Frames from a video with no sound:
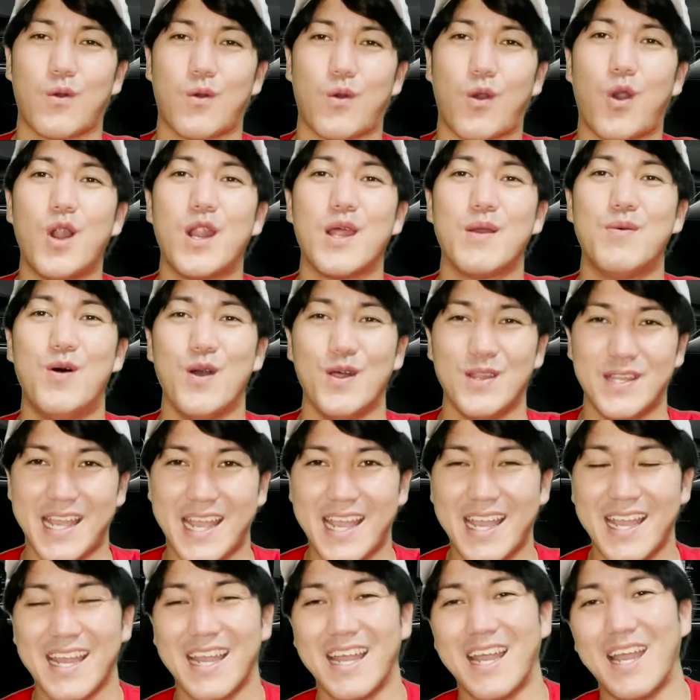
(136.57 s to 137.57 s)
これも
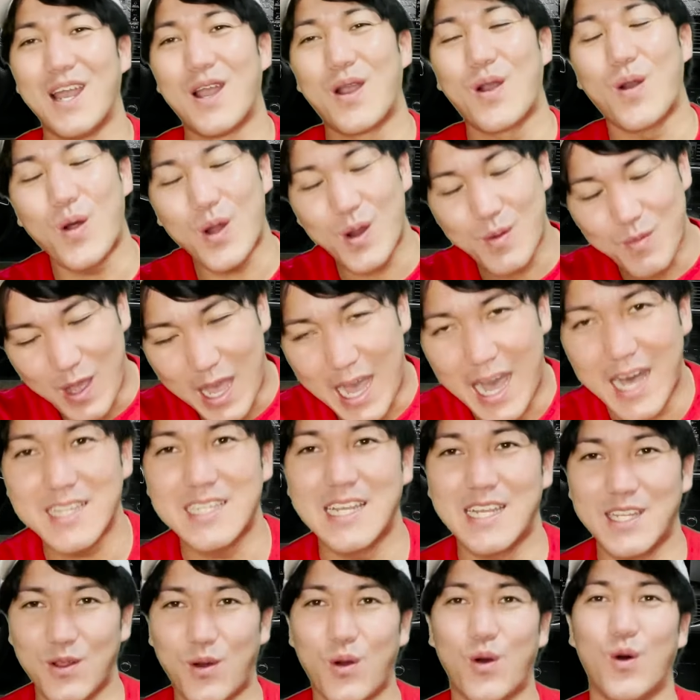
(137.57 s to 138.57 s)
ね、これも
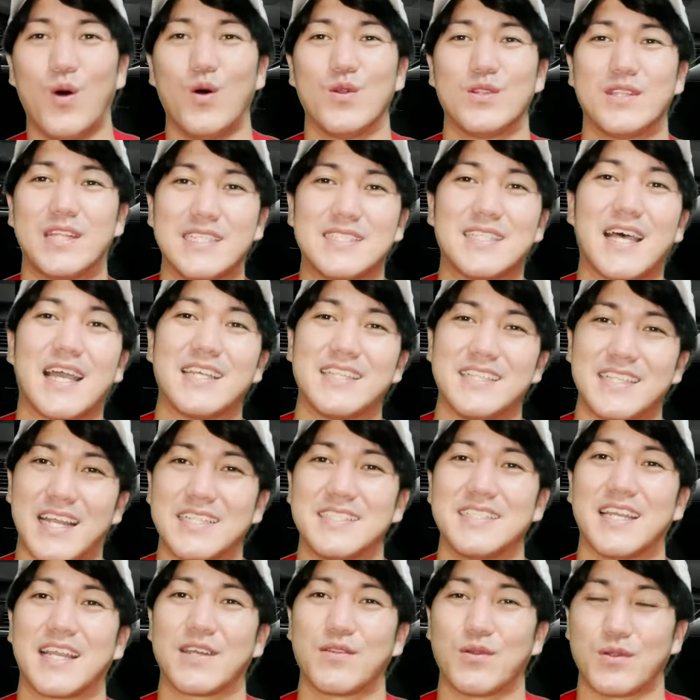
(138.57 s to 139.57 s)
羽のデザインな
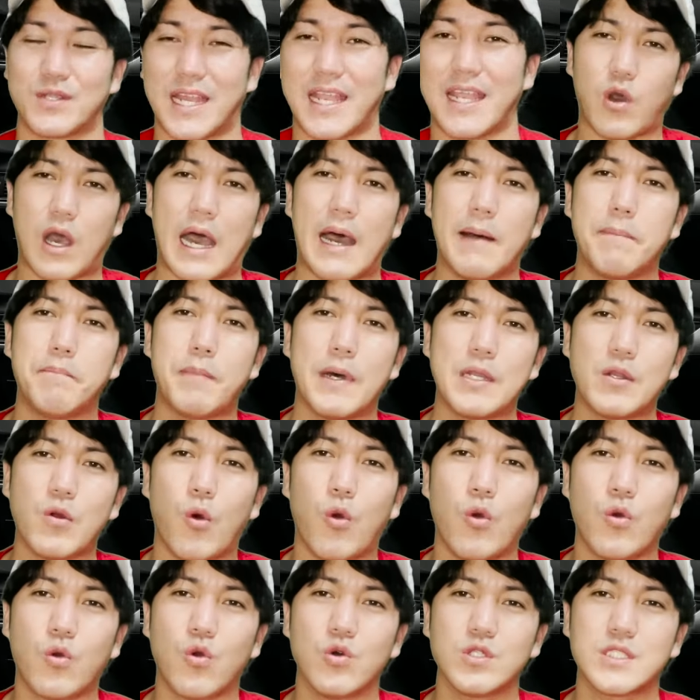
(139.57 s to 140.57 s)
んだけどね。葉っぱの
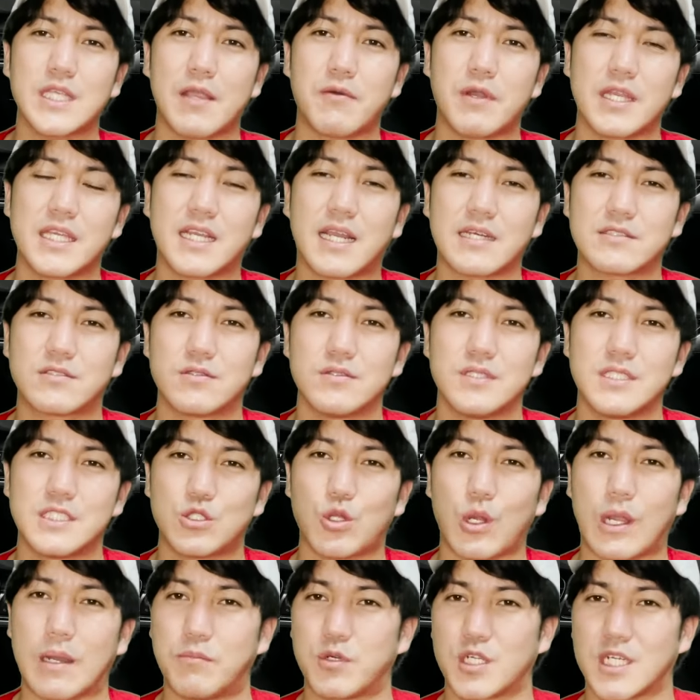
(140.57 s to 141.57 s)
芳香剤はいかつい
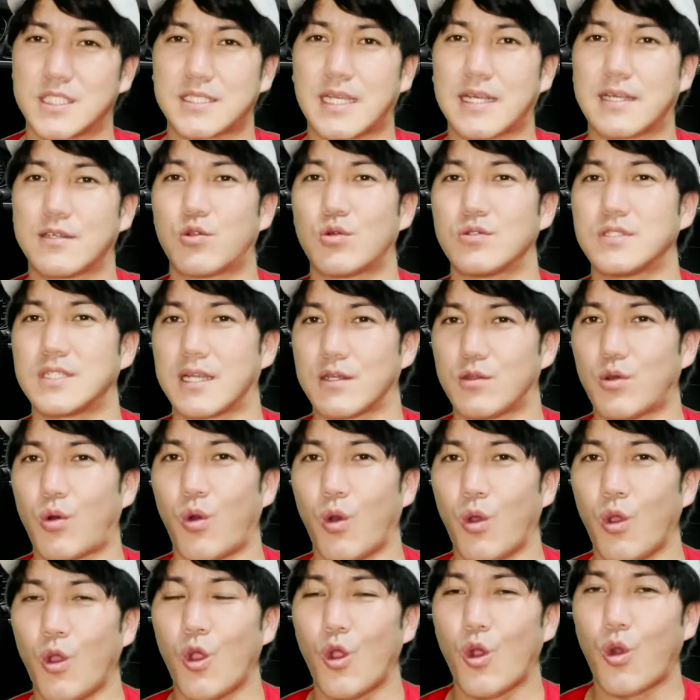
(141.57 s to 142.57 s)
人がぶら下げとんだけ
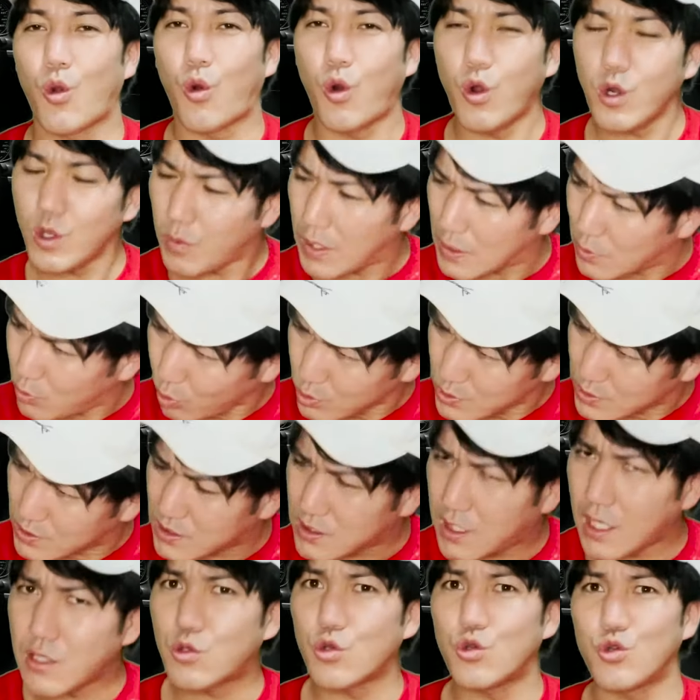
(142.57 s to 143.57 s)
ど、これはどっち
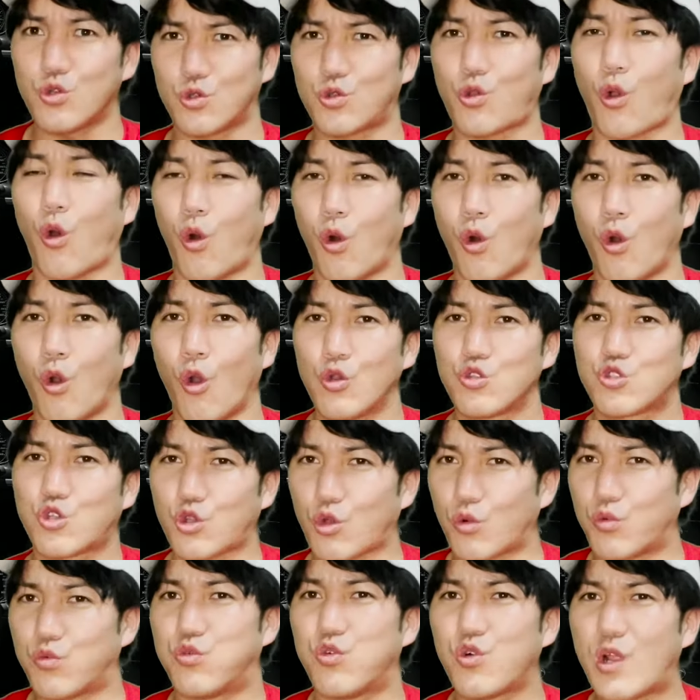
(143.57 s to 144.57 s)
かというと、ちょっ
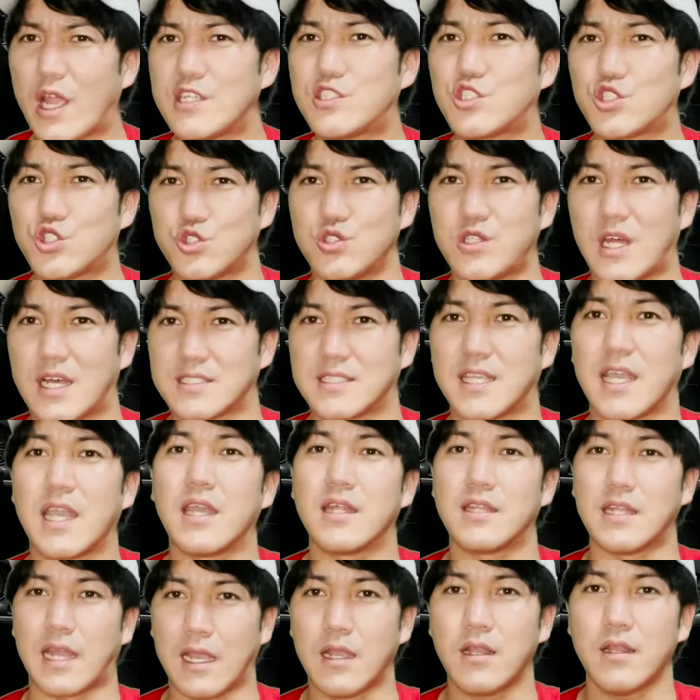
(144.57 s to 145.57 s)
とフレッシュな
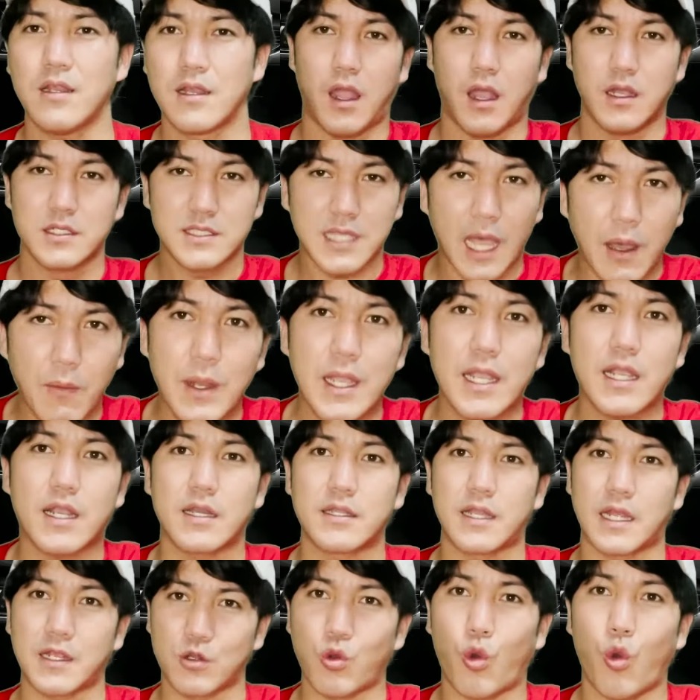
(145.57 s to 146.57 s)
青年爽や
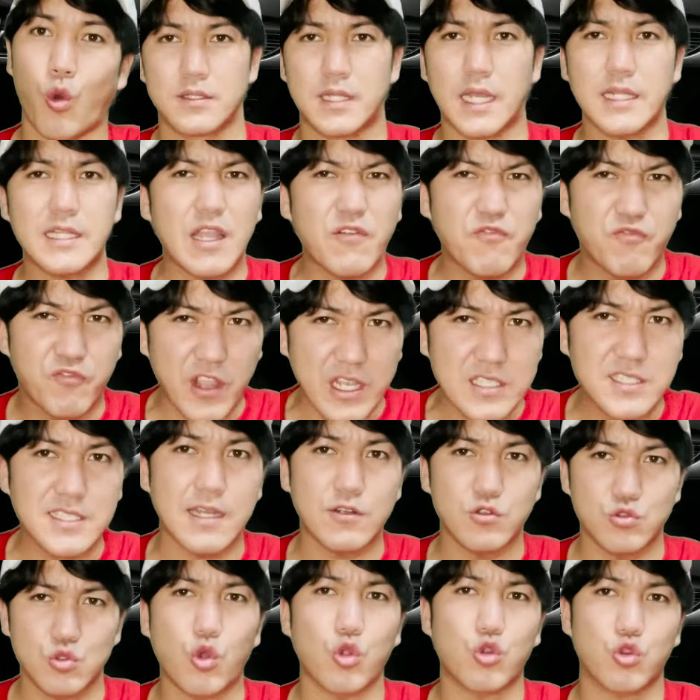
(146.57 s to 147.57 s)
かなんよ。だいたい
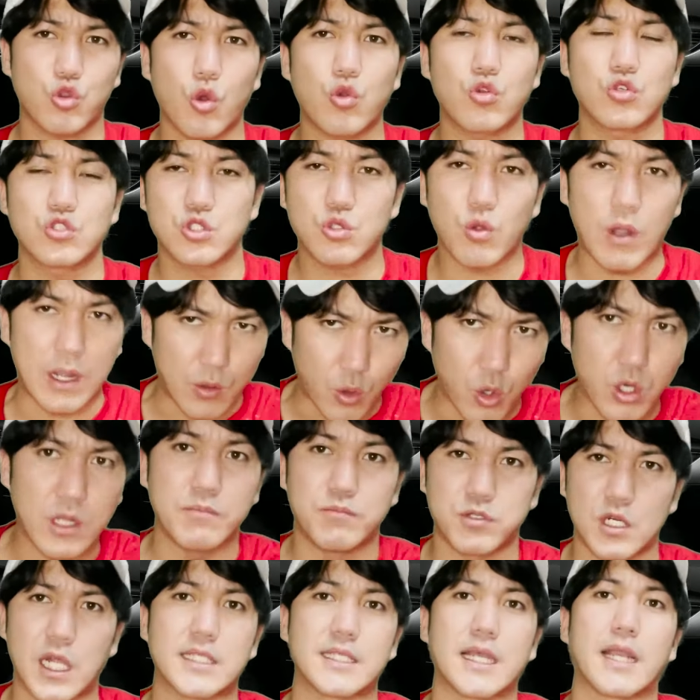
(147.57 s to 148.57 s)
ベゼル乗っとる人はこれ
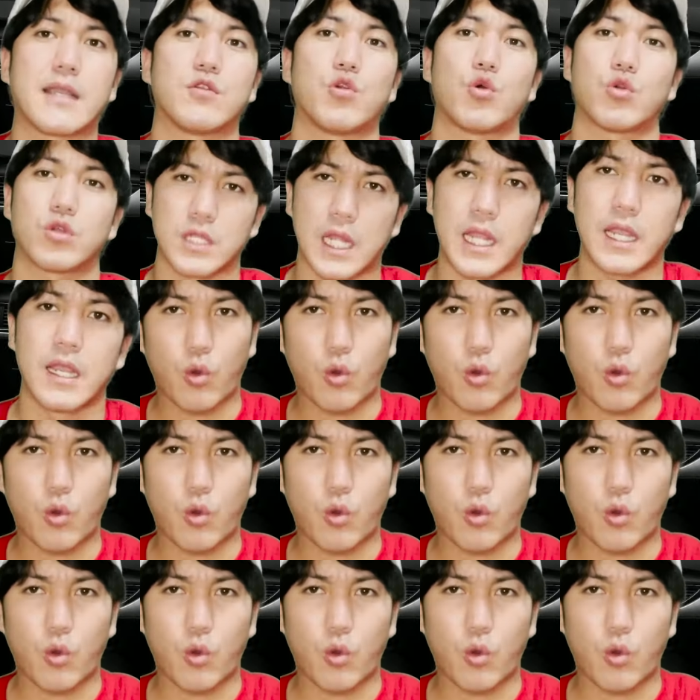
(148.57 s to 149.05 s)
ぶら下げとる。